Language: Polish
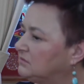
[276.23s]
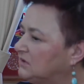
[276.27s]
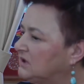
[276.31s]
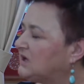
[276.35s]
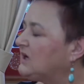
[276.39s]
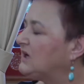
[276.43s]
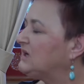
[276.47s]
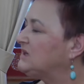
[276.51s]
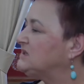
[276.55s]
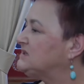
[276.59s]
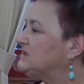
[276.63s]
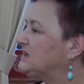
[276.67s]

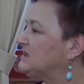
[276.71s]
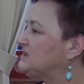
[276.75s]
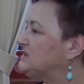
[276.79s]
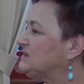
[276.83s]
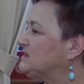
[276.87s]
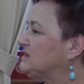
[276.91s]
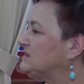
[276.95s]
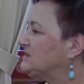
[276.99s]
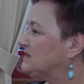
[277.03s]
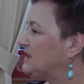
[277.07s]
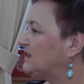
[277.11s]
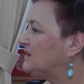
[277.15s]

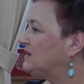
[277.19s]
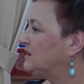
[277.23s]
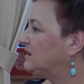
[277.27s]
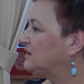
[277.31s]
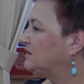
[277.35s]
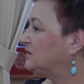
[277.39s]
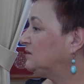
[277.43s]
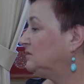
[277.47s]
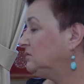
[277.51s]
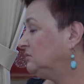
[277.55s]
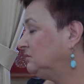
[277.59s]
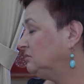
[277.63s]
realizację
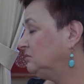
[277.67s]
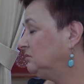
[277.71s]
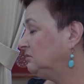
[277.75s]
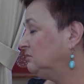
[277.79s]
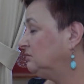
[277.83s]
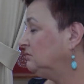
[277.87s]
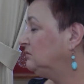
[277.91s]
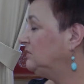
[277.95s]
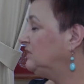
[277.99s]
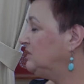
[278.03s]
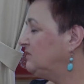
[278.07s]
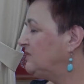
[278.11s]
zadań
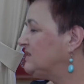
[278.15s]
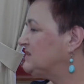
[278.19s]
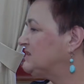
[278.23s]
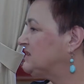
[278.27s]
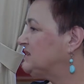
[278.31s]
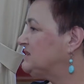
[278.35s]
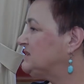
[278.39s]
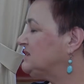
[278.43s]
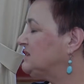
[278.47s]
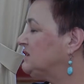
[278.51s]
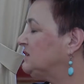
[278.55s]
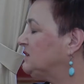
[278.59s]

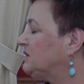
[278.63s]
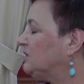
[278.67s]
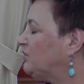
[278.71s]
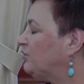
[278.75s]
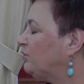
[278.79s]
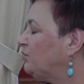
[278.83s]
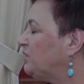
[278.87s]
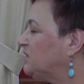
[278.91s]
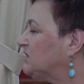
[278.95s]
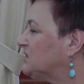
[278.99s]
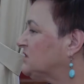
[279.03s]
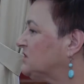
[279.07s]

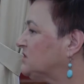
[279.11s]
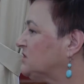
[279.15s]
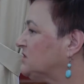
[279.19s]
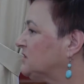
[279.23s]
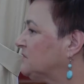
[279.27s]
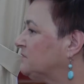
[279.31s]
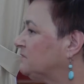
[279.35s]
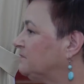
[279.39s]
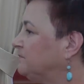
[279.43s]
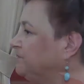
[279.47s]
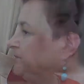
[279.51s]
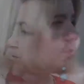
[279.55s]
inwestycyjnych w
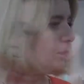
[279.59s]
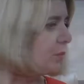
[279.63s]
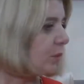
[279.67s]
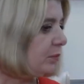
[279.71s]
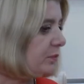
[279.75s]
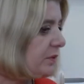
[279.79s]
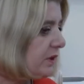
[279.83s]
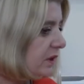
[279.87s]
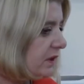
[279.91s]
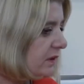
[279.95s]
mieście? Po